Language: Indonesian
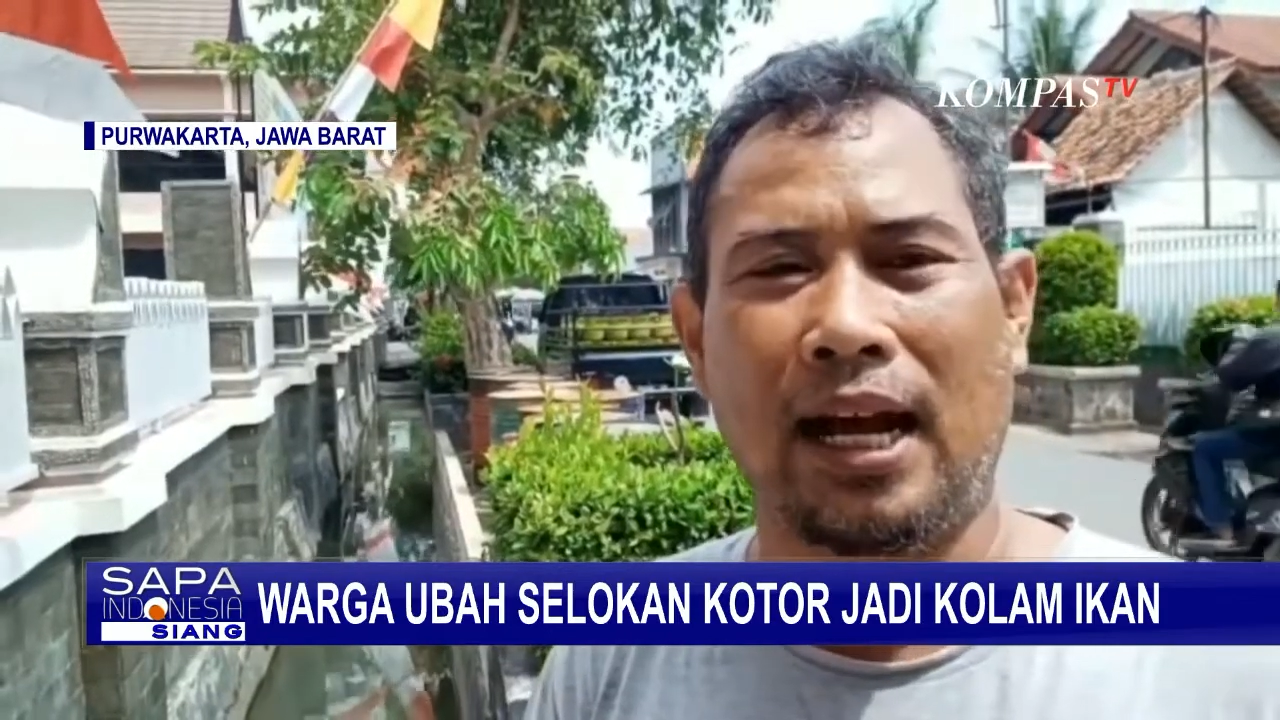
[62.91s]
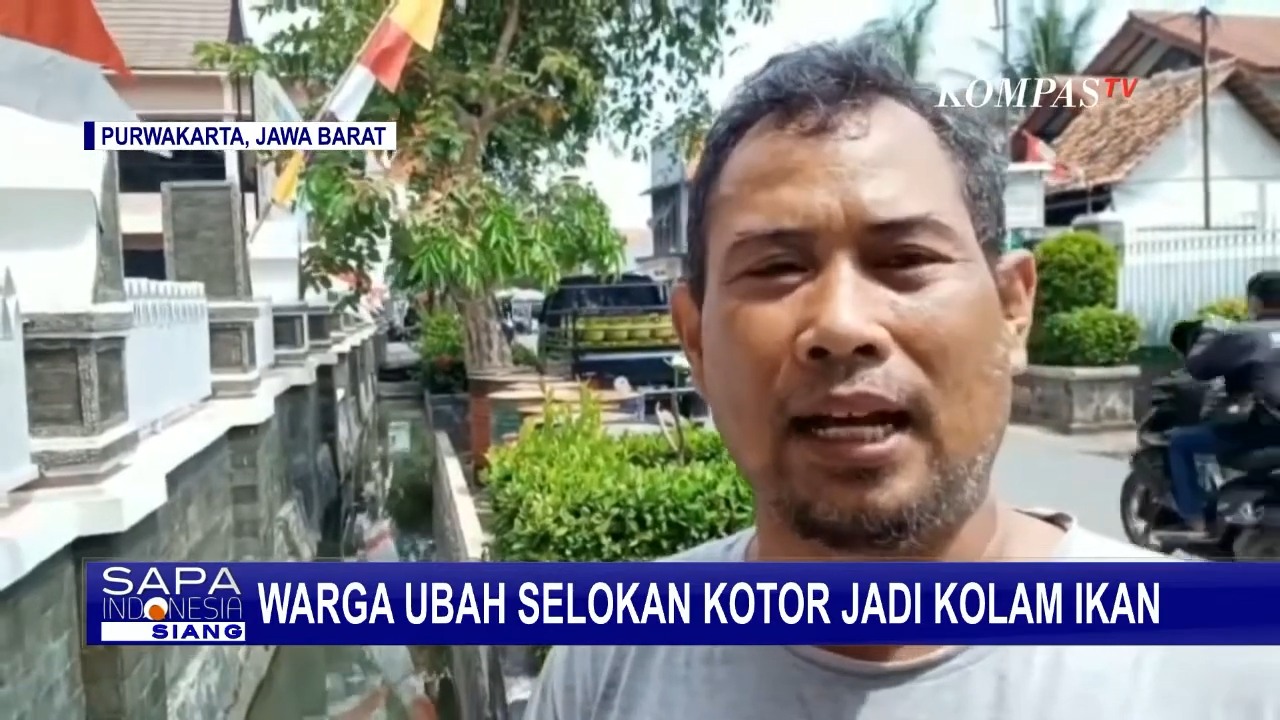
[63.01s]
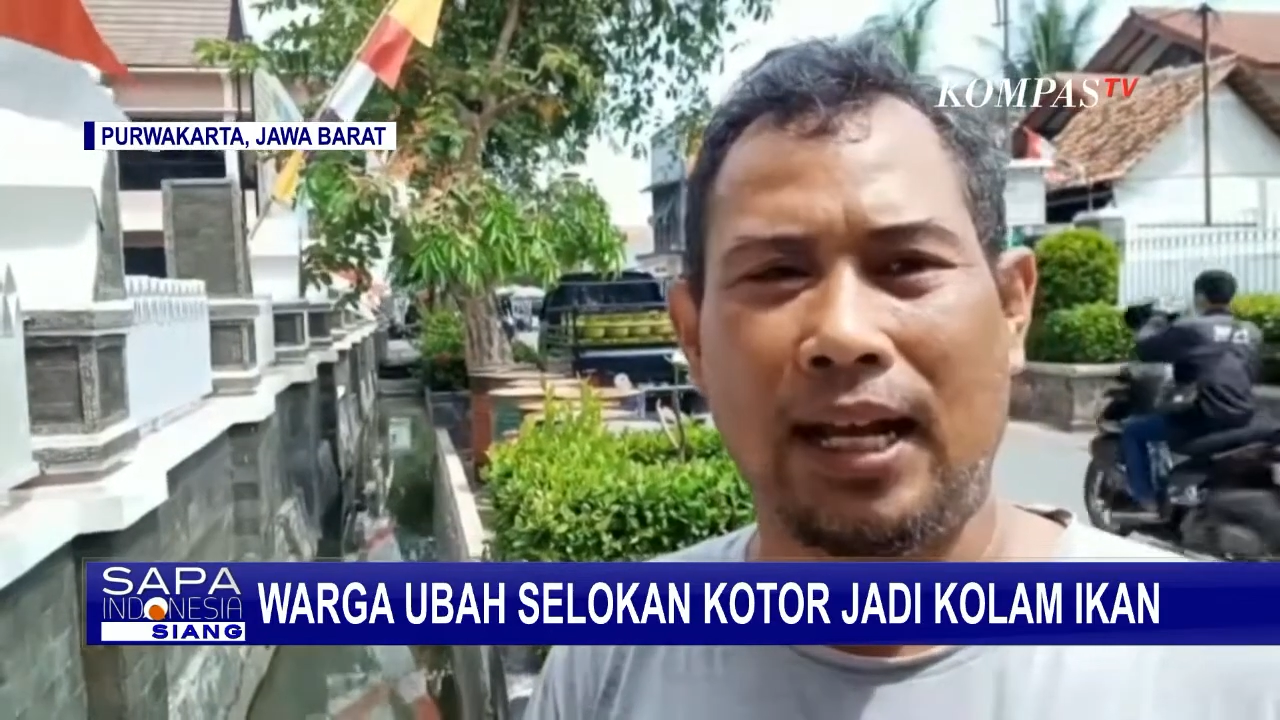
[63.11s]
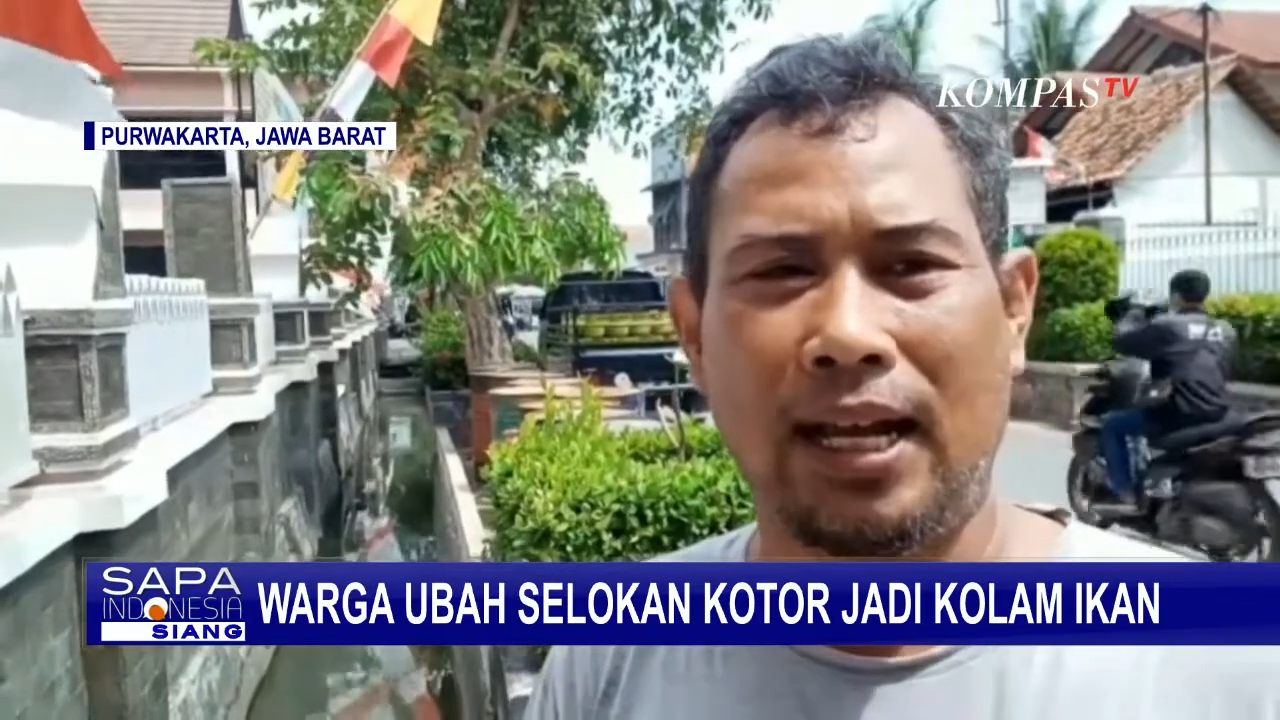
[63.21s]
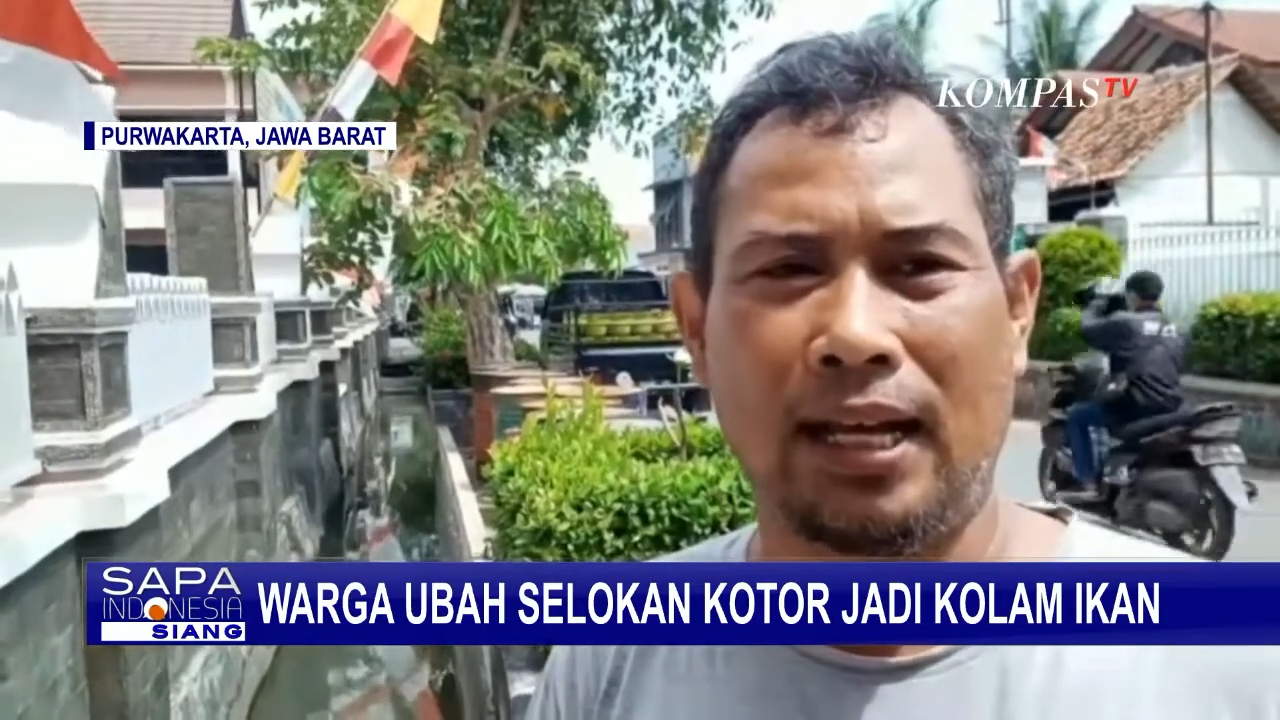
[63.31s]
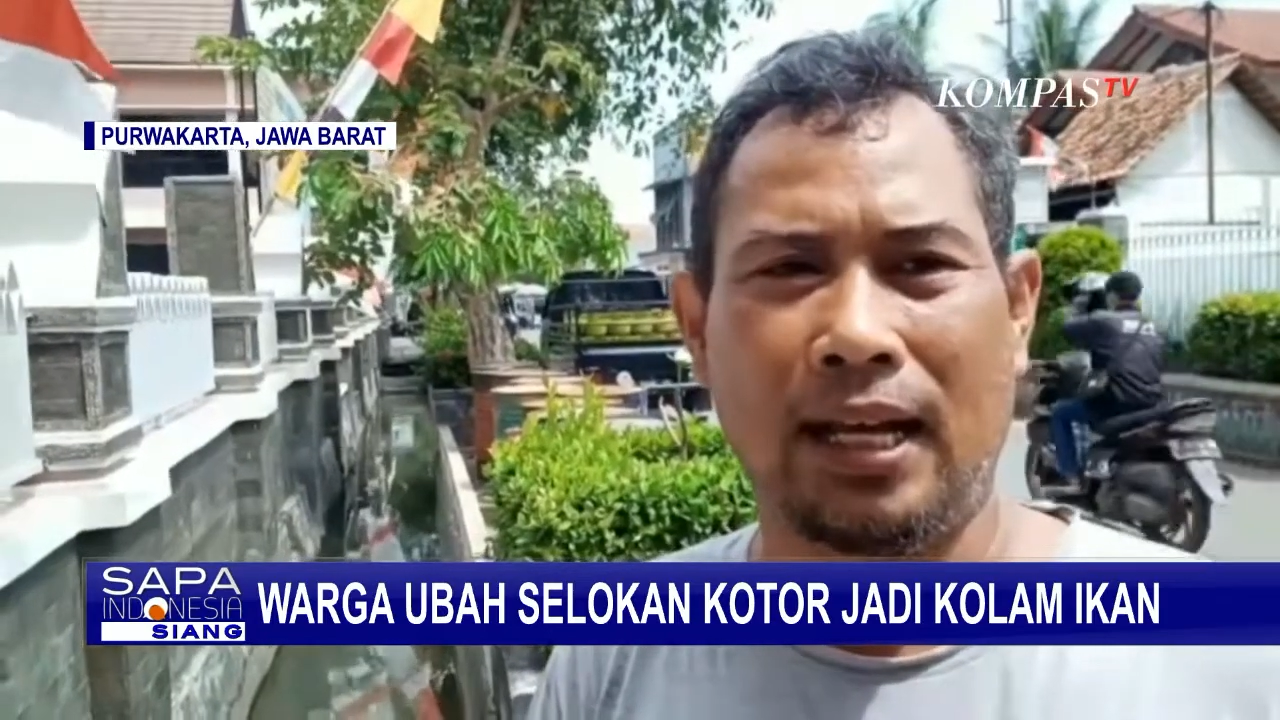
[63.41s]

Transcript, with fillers: yang ada